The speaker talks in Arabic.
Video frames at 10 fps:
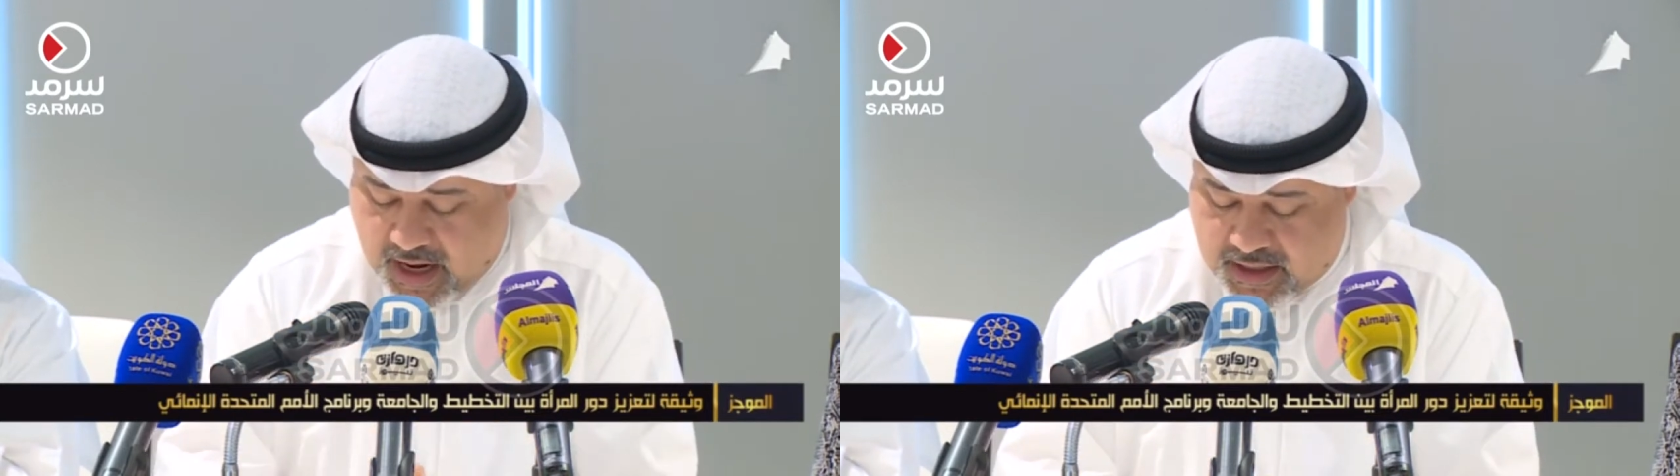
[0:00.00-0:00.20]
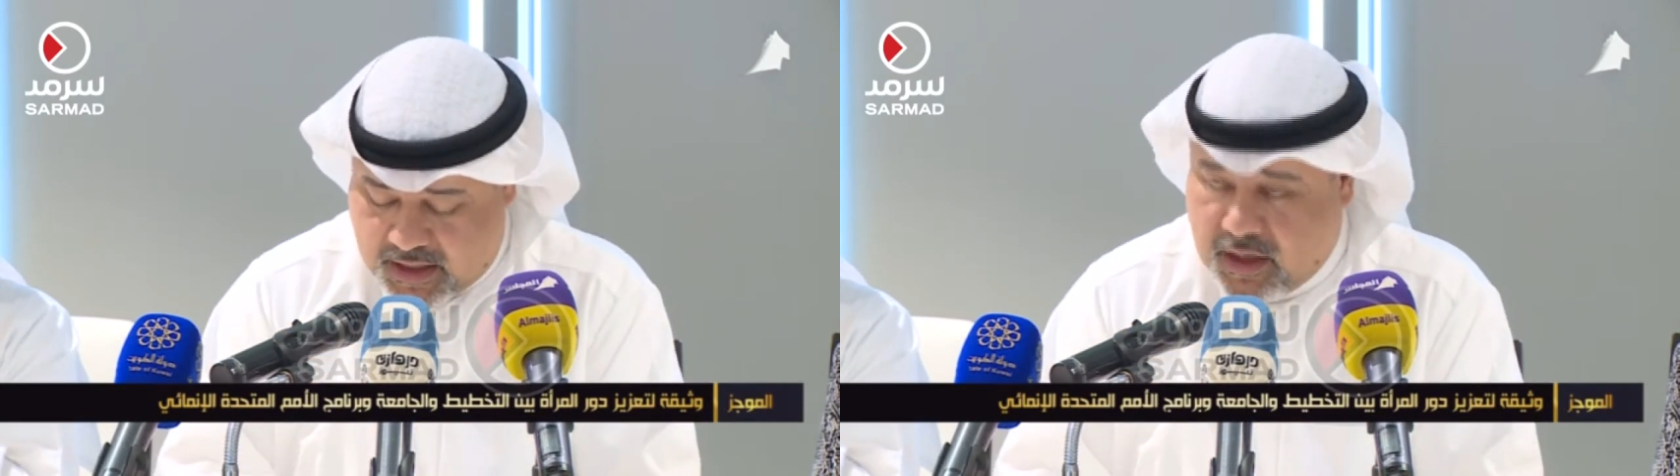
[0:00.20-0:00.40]

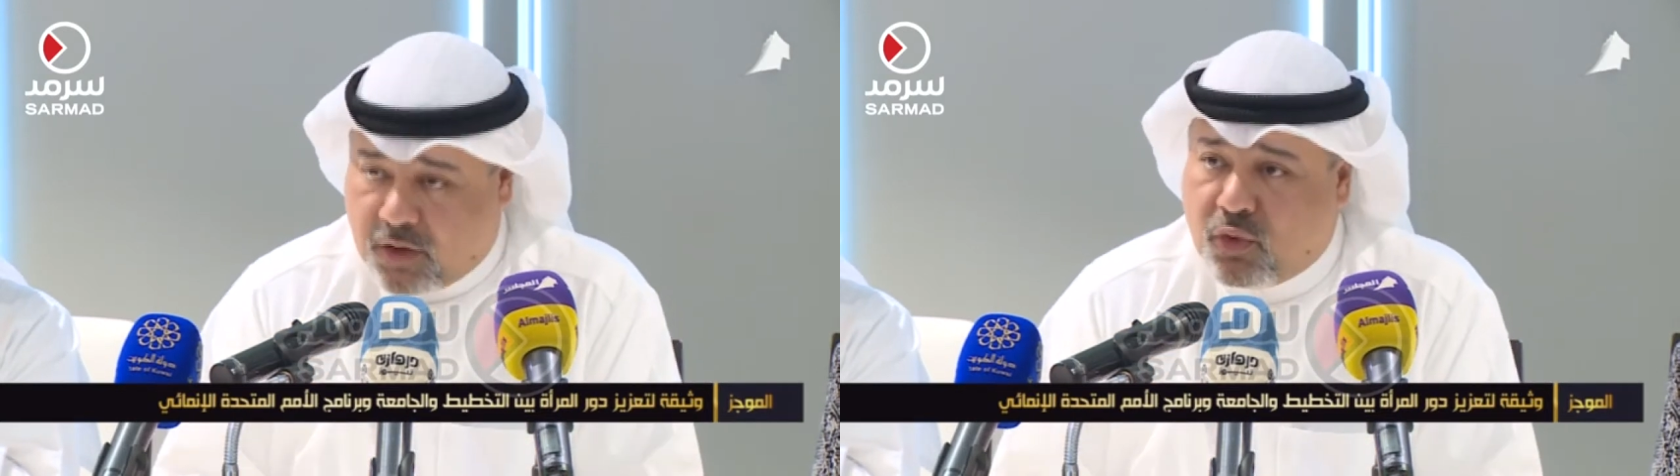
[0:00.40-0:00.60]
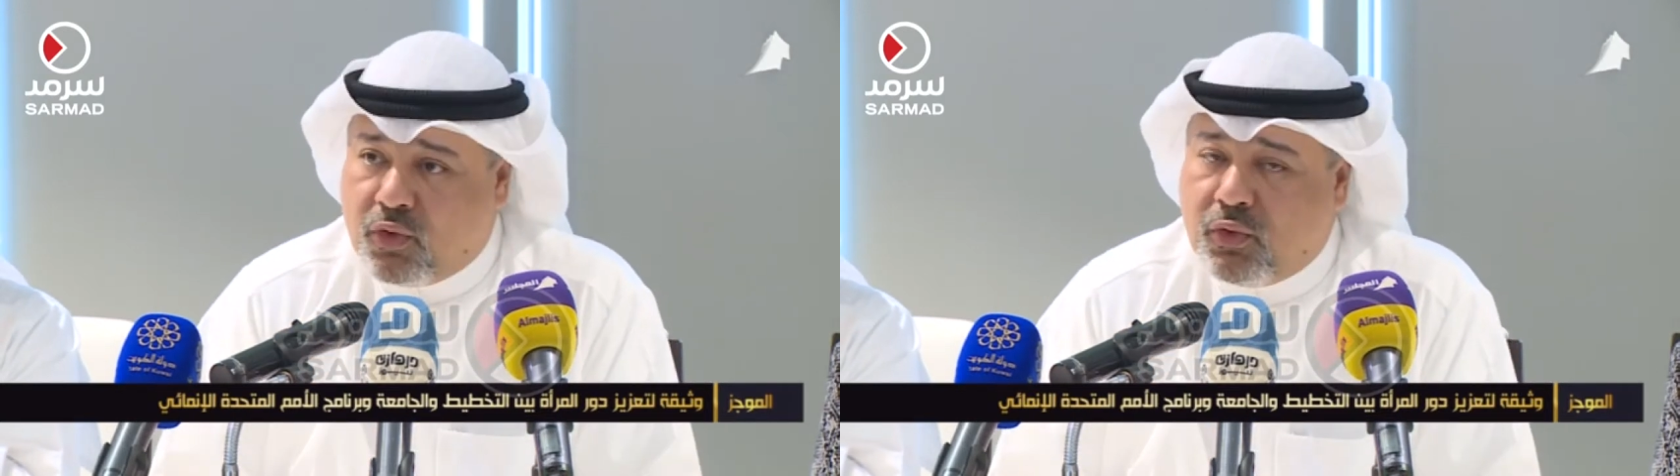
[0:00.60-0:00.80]
أن
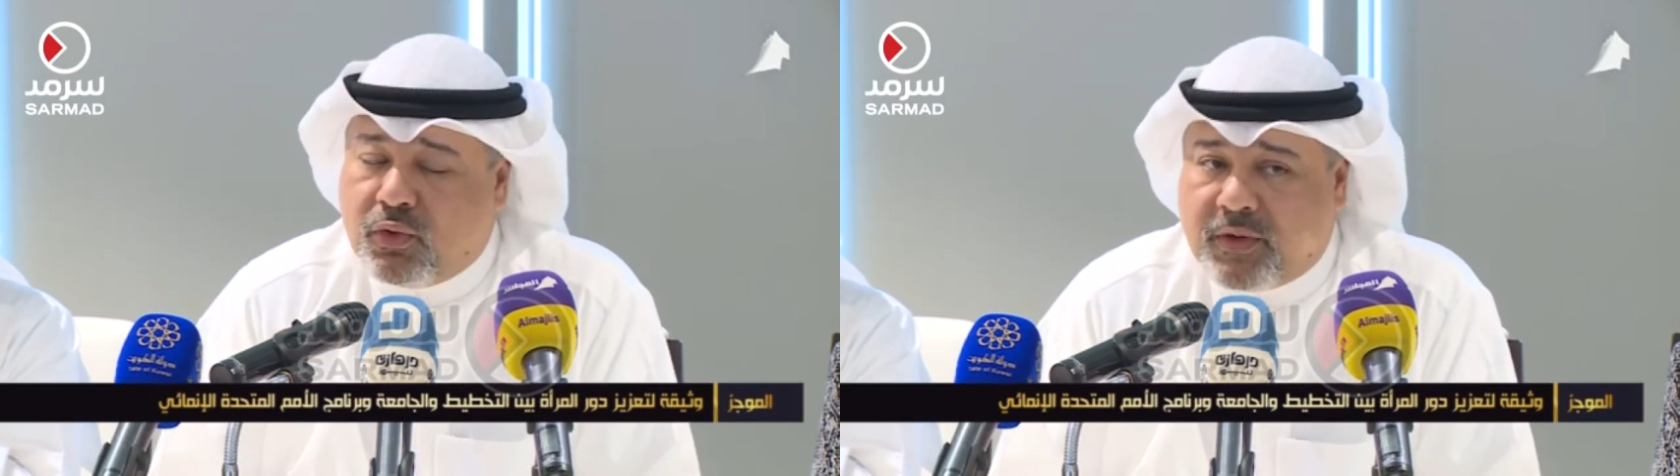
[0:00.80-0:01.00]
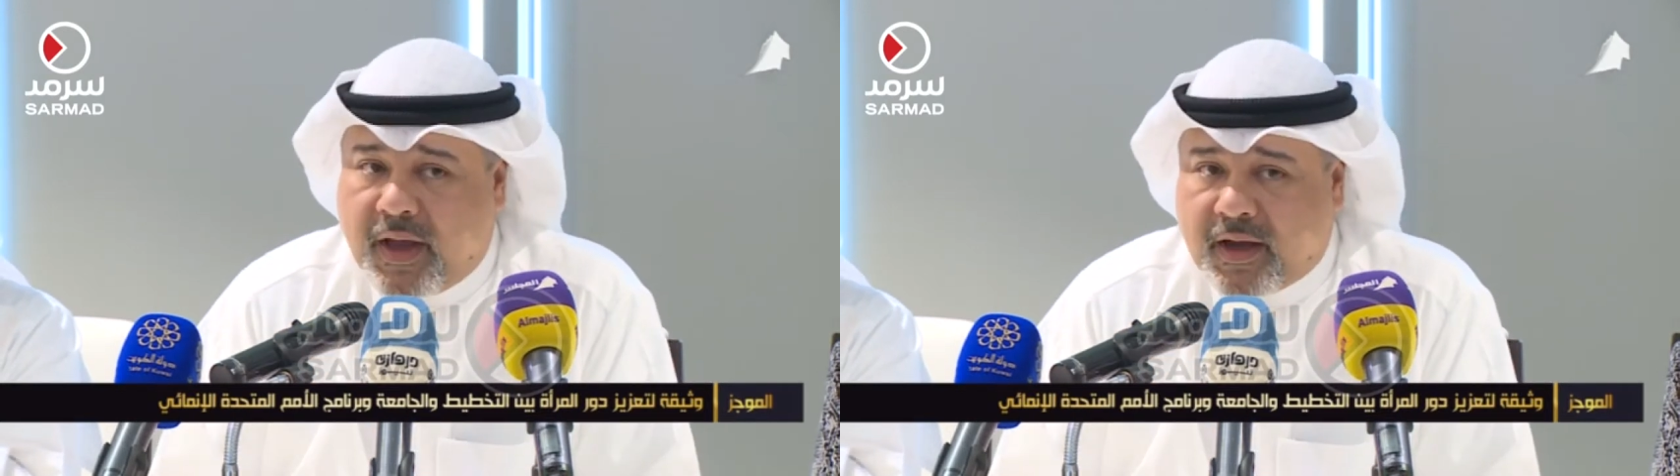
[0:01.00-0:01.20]
يكون
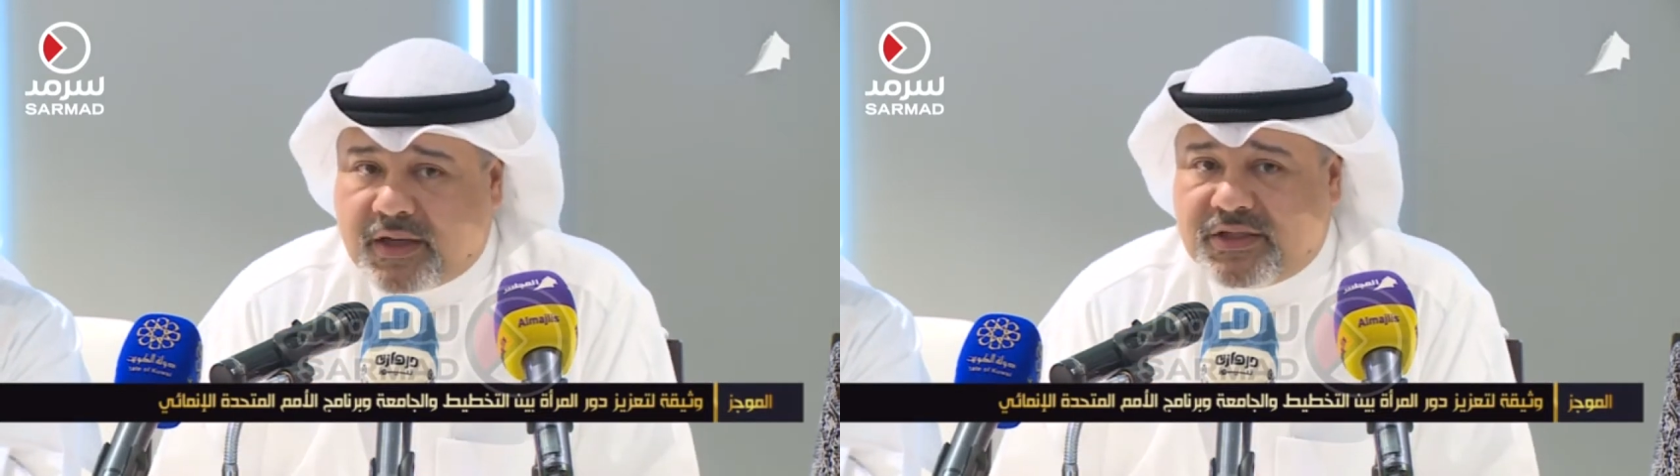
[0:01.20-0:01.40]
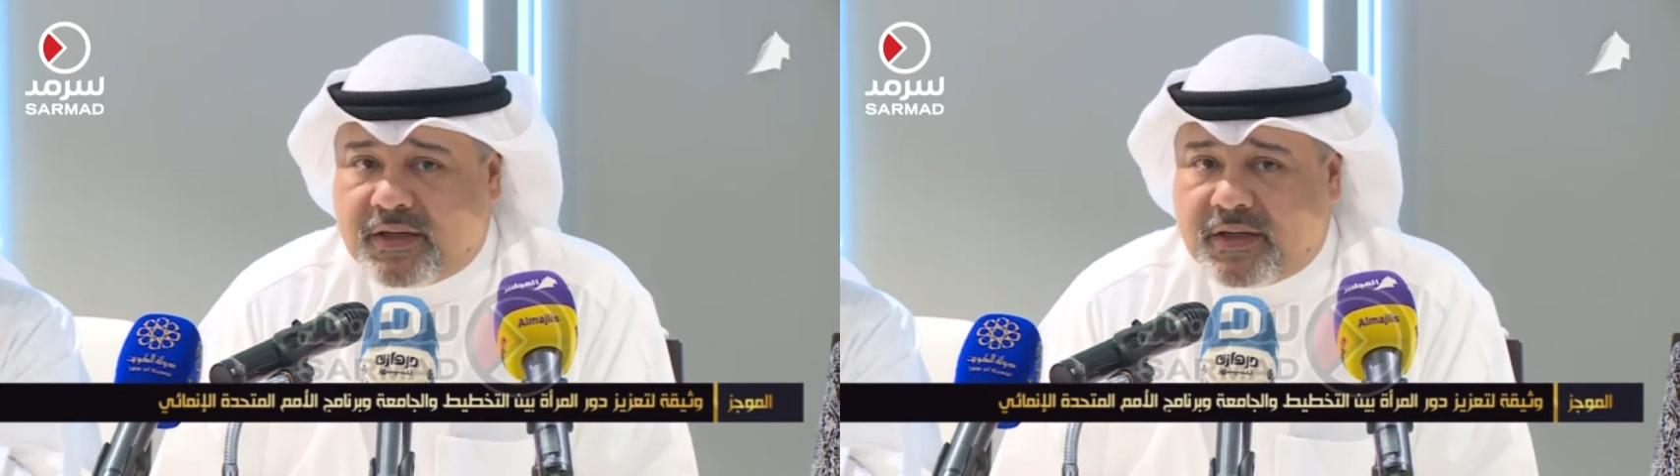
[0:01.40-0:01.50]
هناك